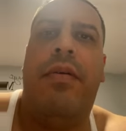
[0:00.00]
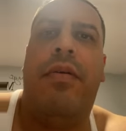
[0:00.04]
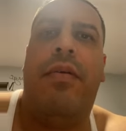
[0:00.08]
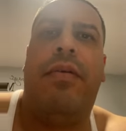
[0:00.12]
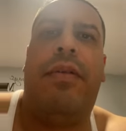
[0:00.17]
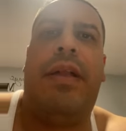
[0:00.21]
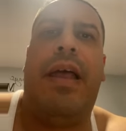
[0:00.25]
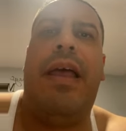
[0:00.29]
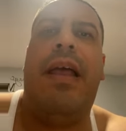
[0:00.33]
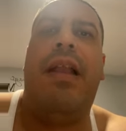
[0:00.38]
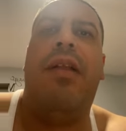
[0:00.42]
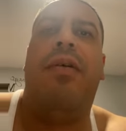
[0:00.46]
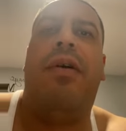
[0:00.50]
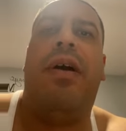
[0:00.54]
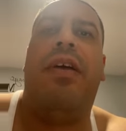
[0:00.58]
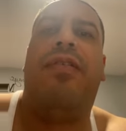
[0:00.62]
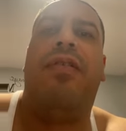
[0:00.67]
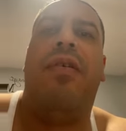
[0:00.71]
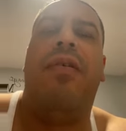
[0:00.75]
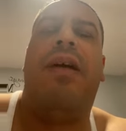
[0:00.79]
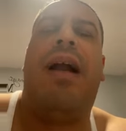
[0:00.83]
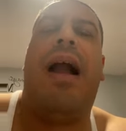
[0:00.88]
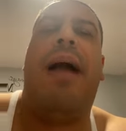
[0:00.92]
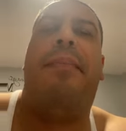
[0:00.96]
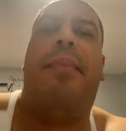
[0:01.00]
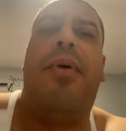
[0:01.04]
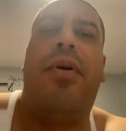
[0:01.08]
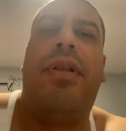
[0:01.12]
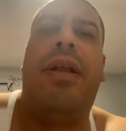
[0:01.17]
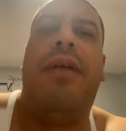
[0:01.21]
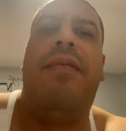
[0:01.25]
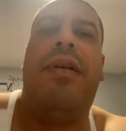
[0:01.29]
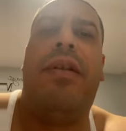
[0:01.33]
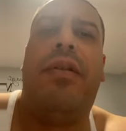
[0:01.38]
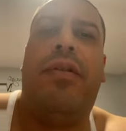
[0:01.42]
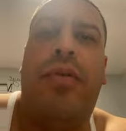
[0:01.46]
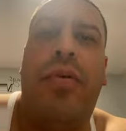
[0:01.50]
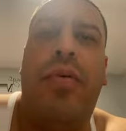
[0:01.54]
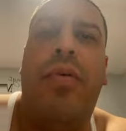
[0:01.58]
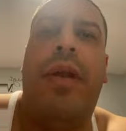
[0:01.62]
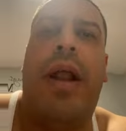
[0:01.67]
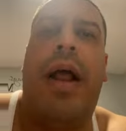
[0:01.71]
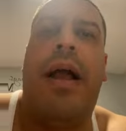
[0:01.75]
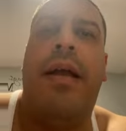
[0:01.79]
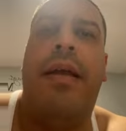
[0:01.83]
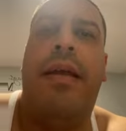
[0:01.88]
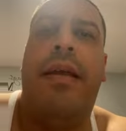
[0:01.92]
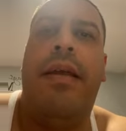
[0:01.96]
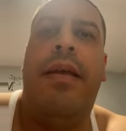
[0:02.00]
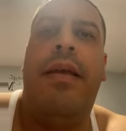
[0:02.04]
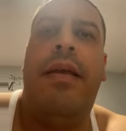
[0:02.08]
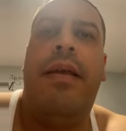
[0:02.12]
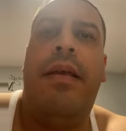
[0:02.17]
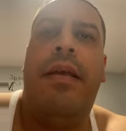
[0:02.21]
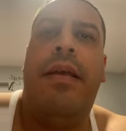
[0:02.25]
Ustedes lo que son capote y ventura.